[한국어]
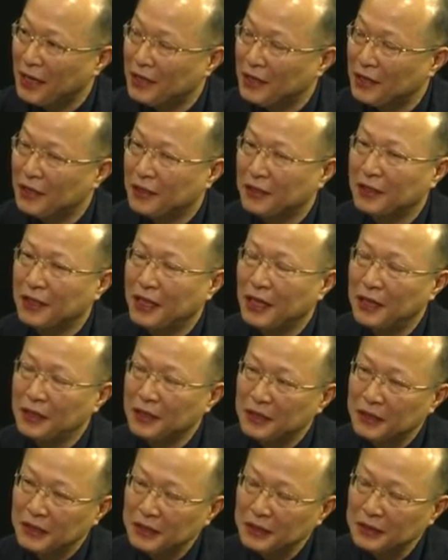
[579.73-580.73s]
네. 근데
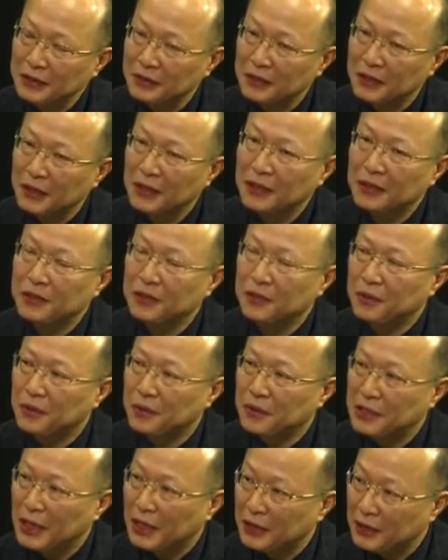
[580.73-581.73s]
아이들은
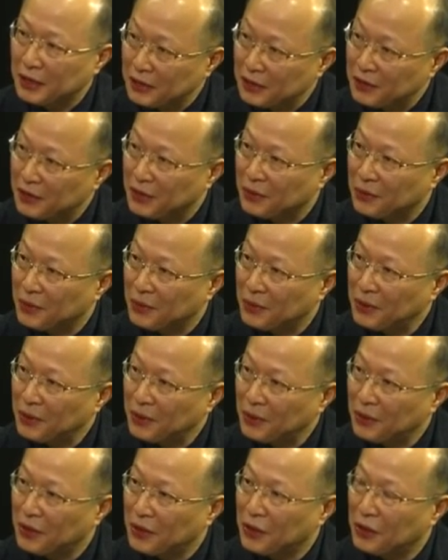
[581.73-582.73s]
치료를 잘
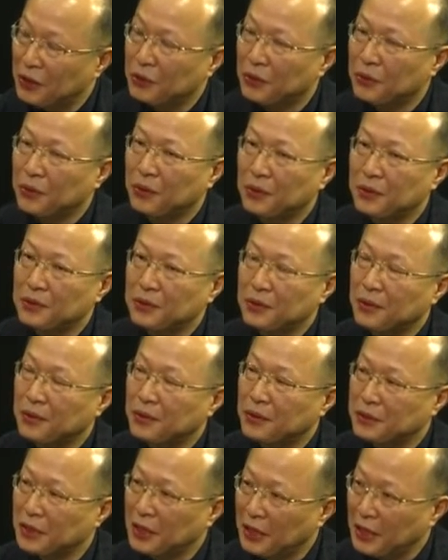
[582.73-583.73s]
견디고 네. 또
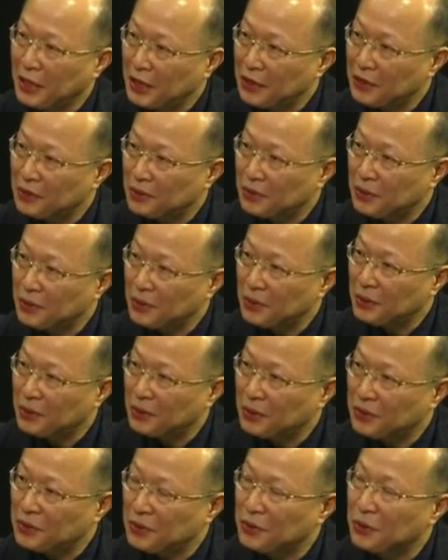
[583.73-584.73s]
치료를 세게 할수록
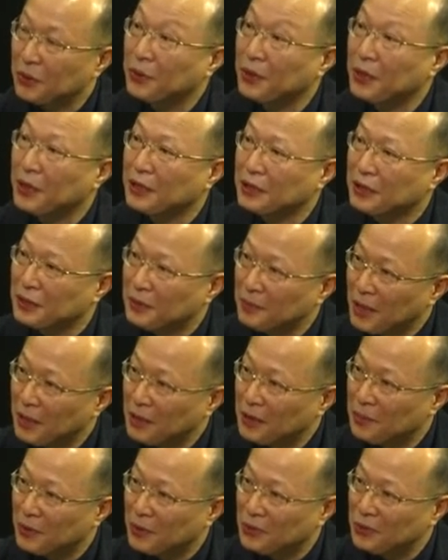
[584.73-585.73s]
치료 효과를 더
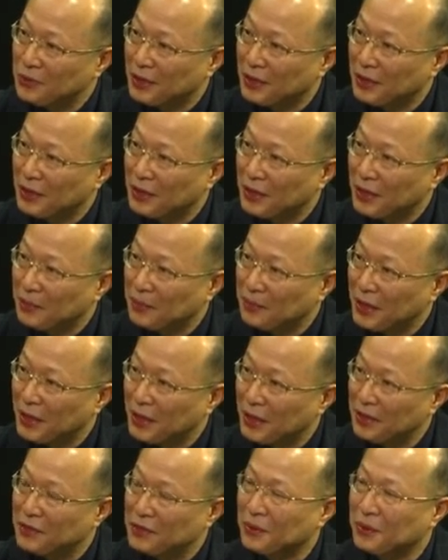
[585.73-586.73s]
많이 볼 수 있기
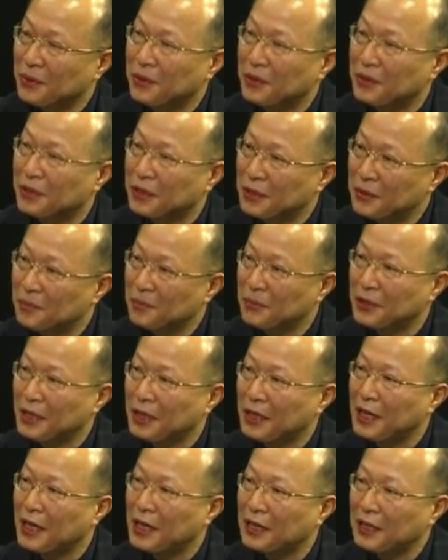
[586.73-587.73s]
때문에 치료를 어른보다
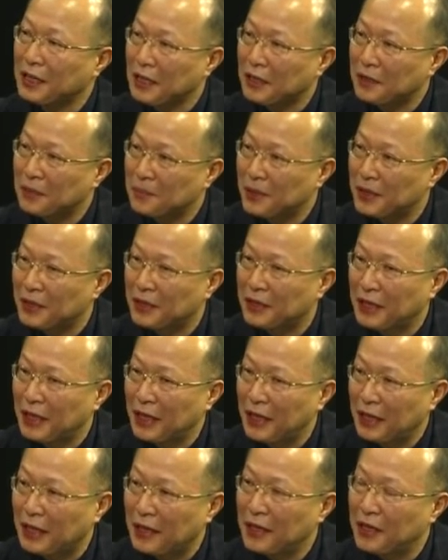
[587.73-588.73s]
강하게 하는 편인데
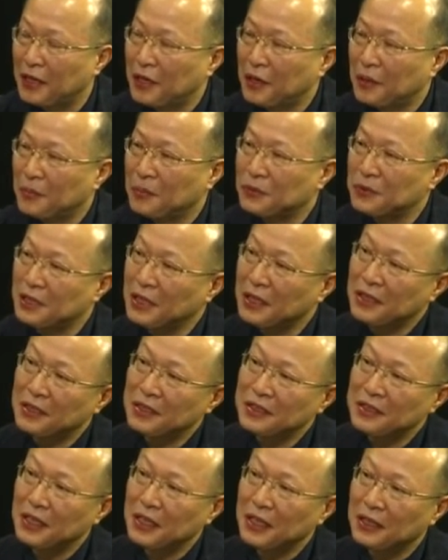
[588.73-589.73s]
네. 문제는
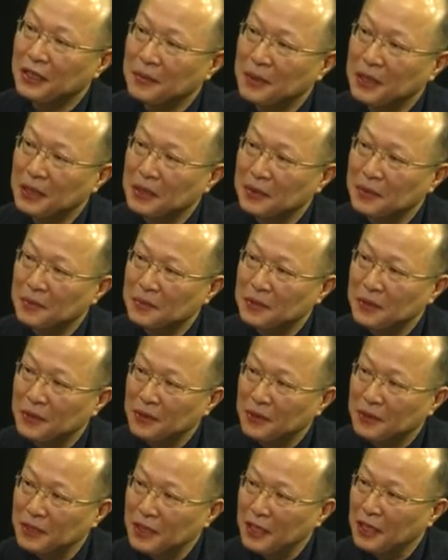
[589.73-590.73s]
이제 그만큼
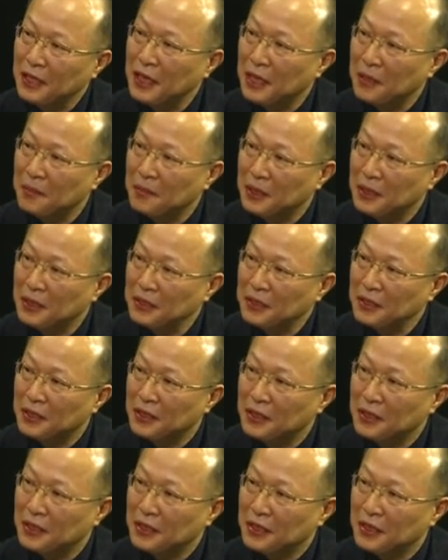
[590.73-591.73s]
치료를 세게 하면
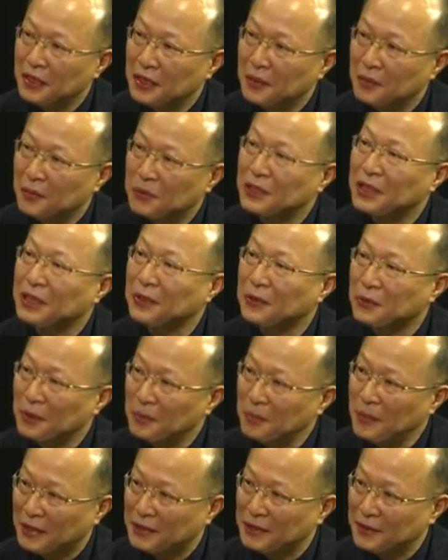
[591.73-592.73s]
네. 부작용도
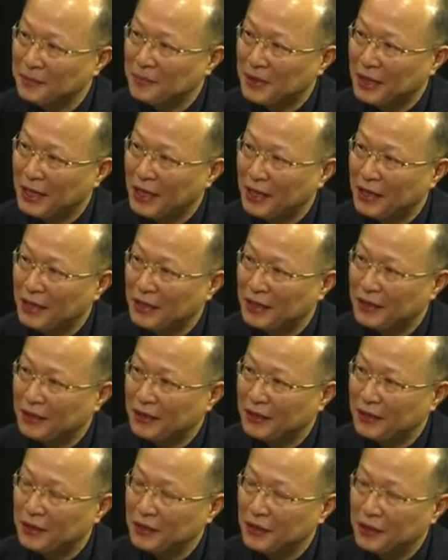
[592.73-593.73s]
많습니다. 네.
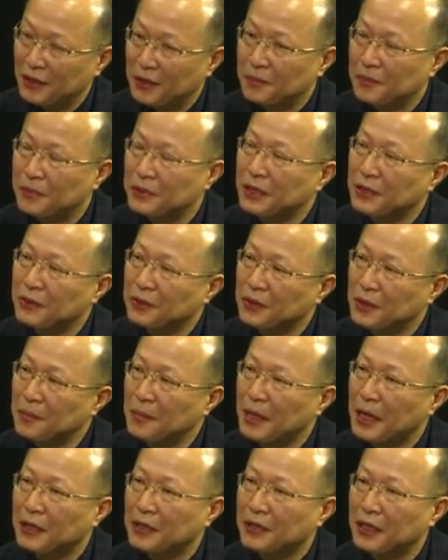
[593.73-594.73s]
아, 여러 부작용들이
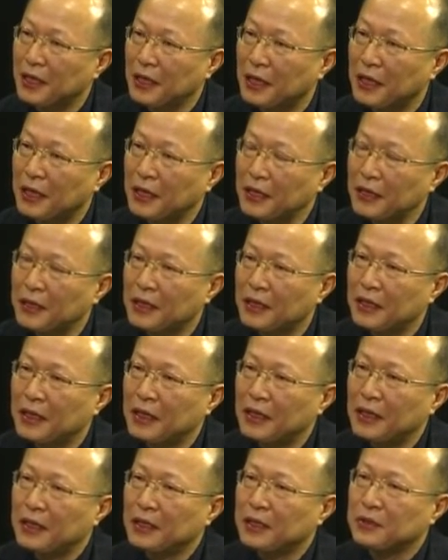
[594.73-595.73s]
많은데
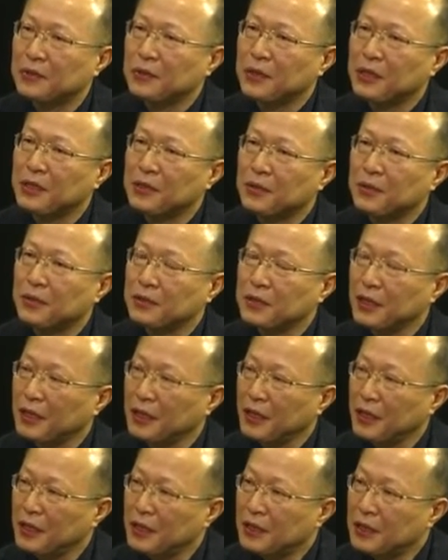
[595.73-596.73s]
그 중에서도
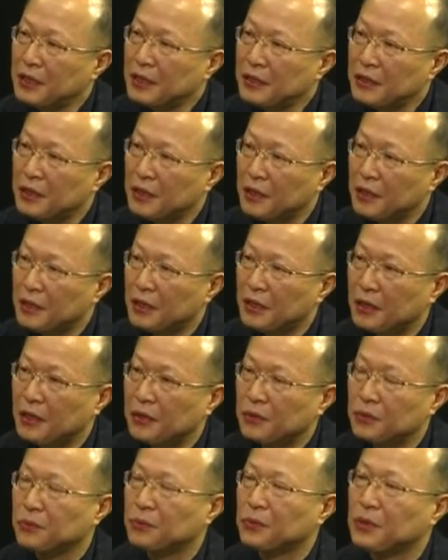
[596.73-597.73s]
제일
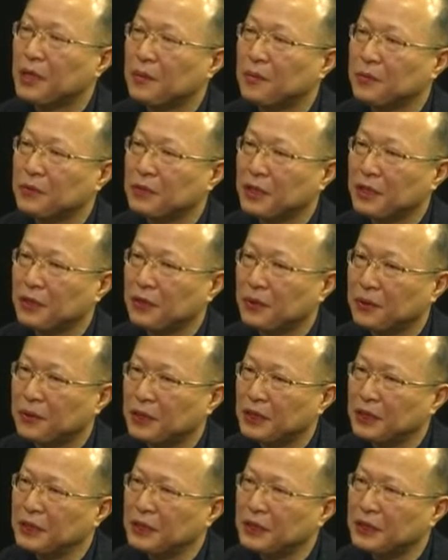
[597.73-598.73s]
어, 중요한
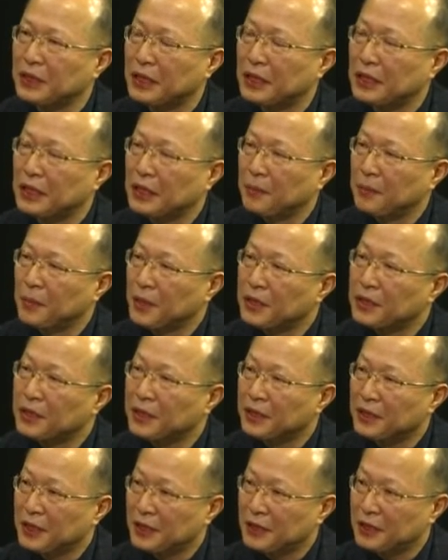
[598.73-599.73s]
부작용은
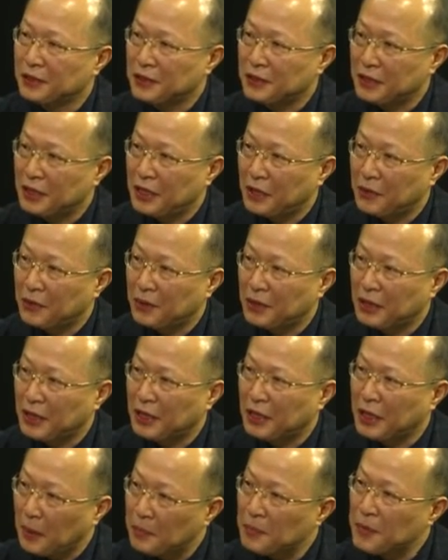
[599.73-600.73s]
면역 기능 저하로
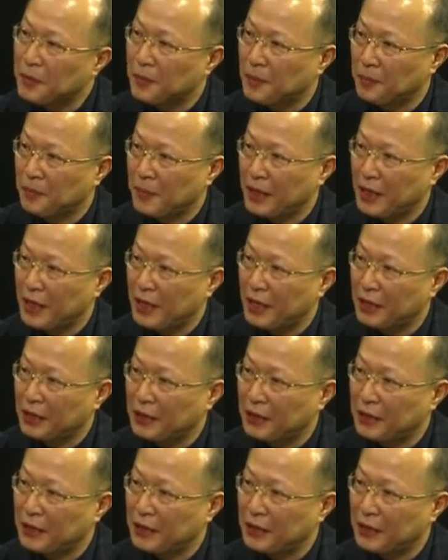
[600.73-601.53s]
인한 감염입니다. 아.